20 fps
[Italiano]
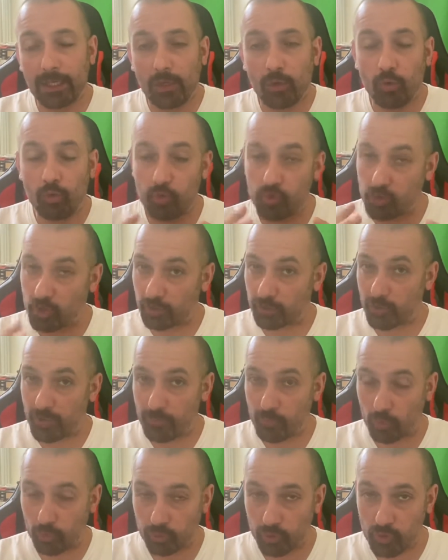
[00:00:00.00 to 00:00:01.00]
un giocatore
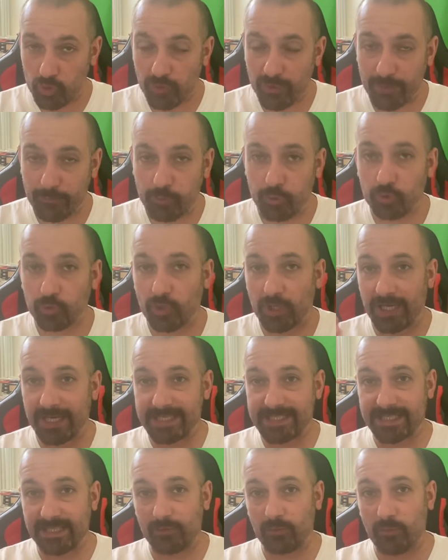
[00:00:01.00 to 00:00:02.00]
molto giovane, appunto
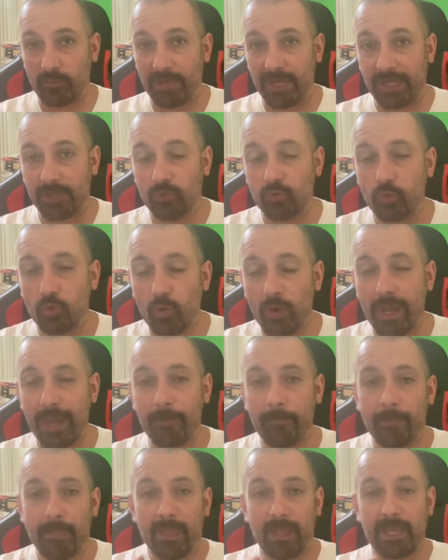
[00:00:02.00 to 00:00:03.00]
classe
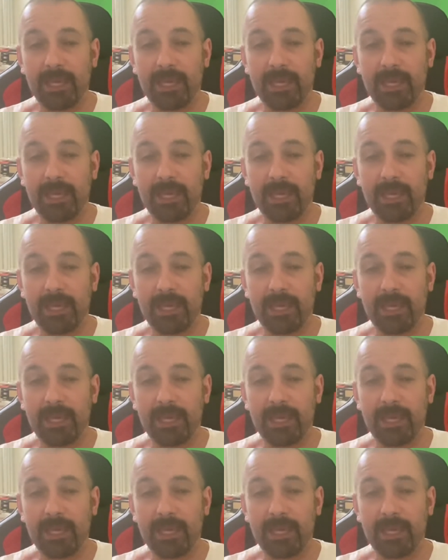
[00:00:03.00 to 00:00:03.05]
2002,